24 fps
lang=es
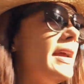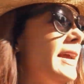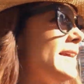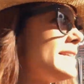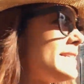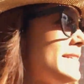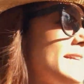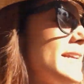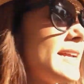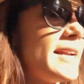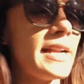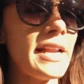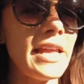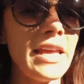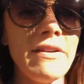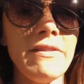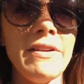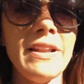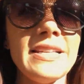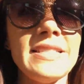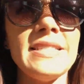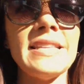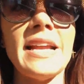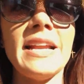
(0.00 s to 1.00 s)
Es
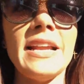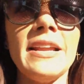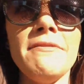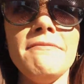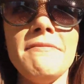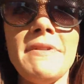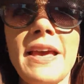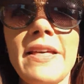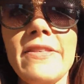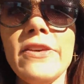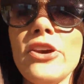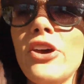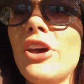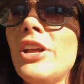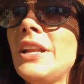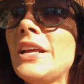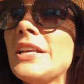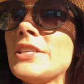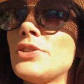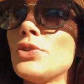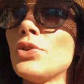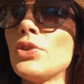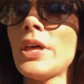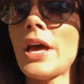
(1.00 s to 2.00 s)
increíble estar en medio de
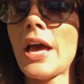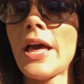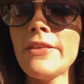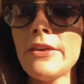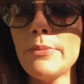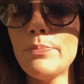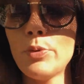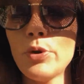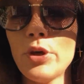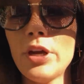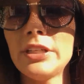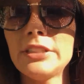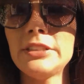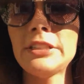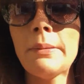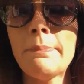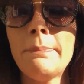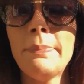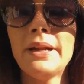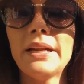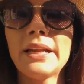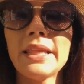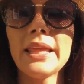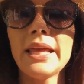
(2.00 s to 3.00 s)
la ciudad y poderte
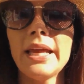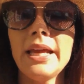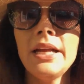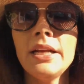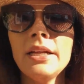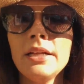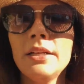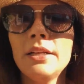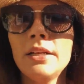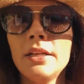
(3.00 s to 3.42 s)
perder